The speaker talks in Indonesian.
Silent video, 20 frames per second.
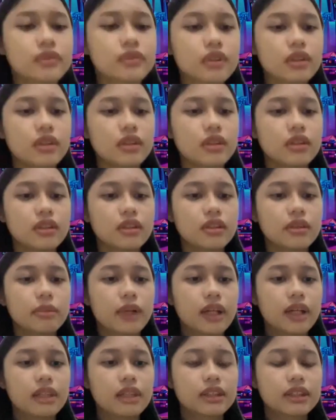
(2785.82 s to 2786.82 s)
Eh,
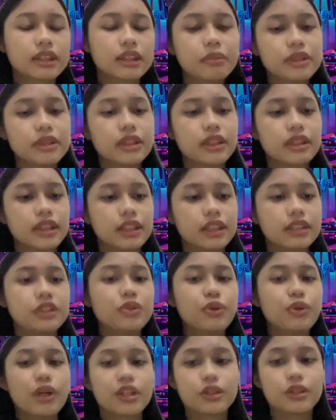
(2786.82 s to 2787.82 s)
bahasanya bisa jadi
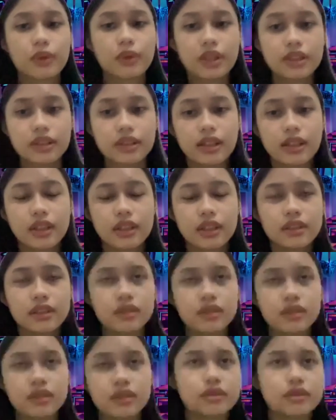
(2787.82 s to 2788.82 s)
UX writer gitu
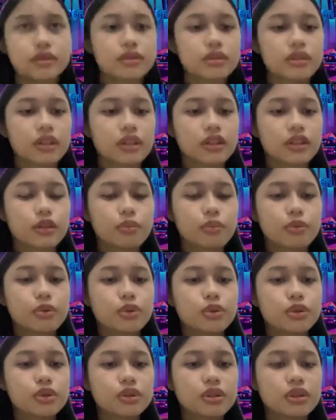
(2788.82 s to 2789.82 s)

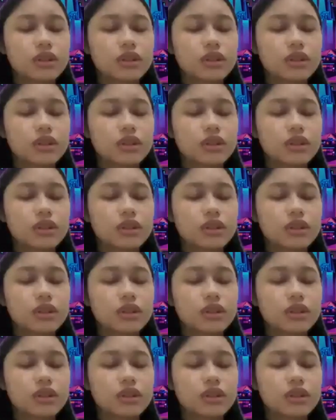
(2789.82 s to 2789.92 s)
ataupun